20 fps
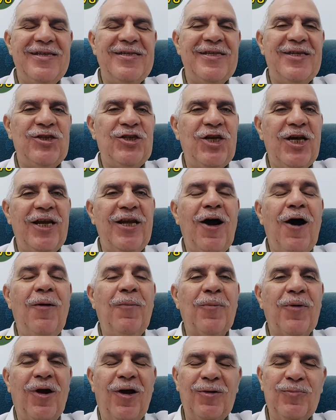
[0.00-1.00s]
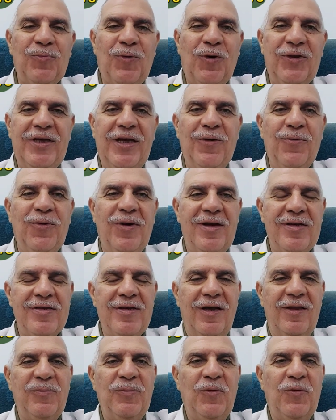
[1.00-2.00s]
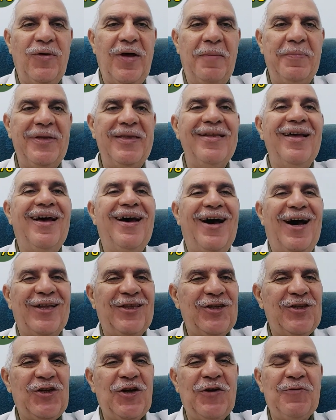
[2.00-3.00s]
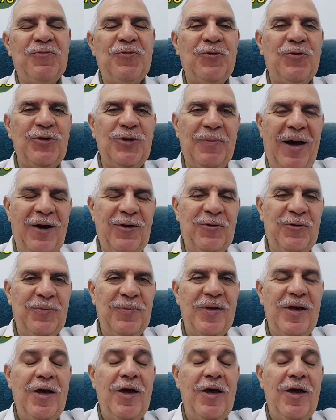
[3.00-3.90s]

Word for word: استشاري أمراض معدية وجهاز هضمي وكبد أتشرف بوجودي معكم